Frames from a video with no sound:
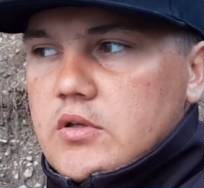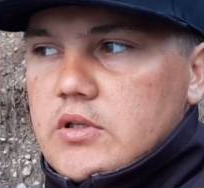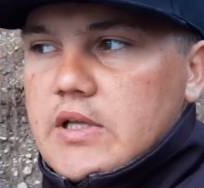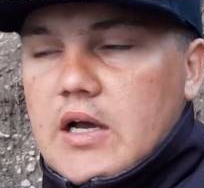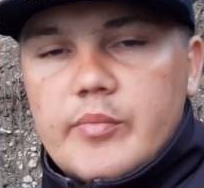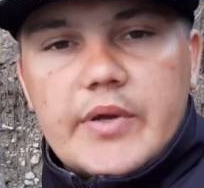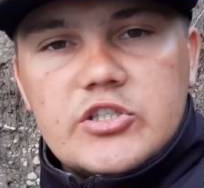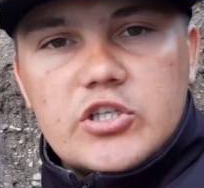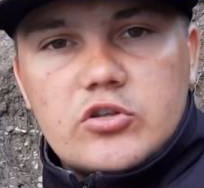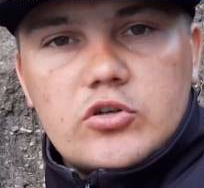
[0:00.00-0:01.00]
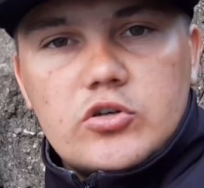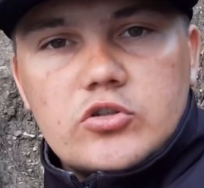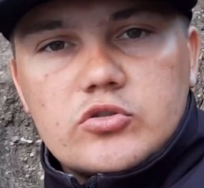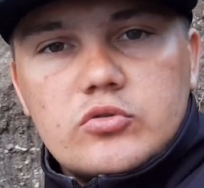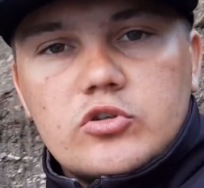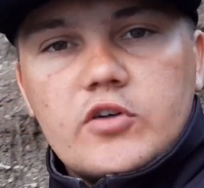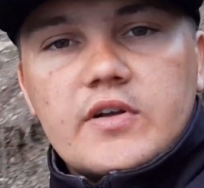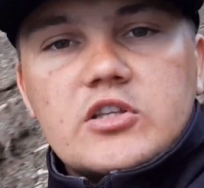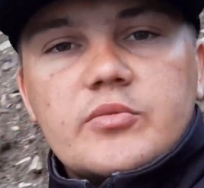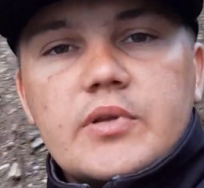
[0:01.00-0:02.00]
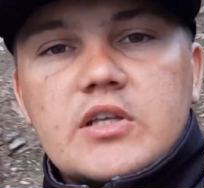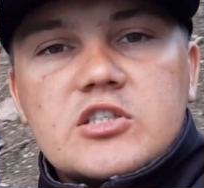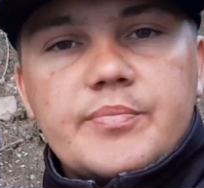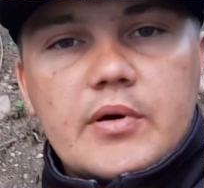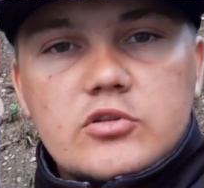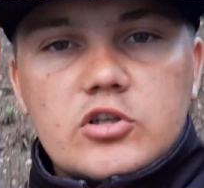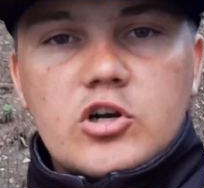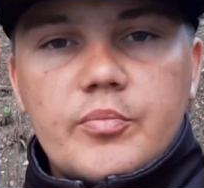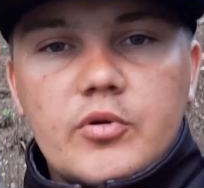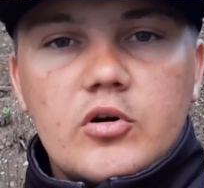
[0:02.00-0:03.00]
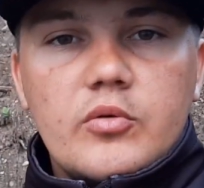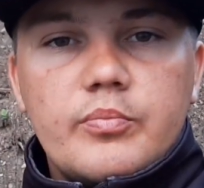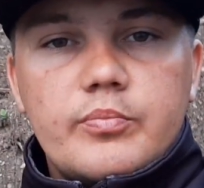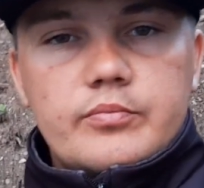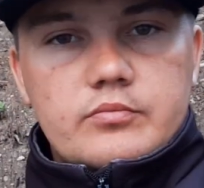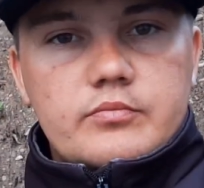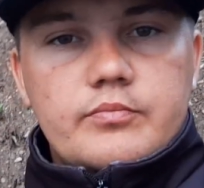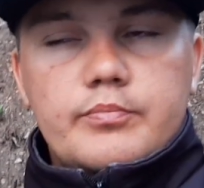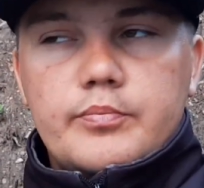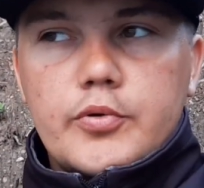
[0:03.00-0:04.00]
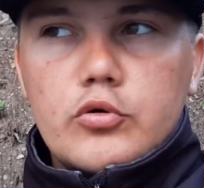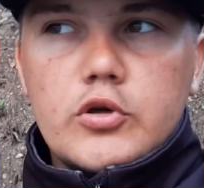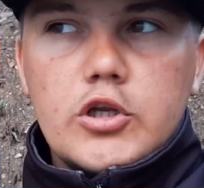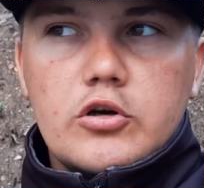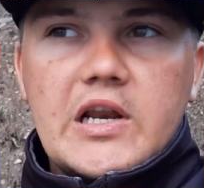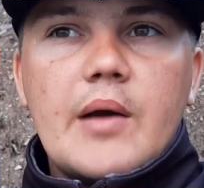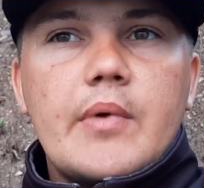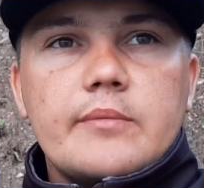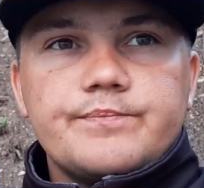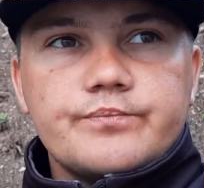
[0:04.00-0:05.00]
jak będzie to skutkować, gdy będę sypał tylko po mm, pół kilograma.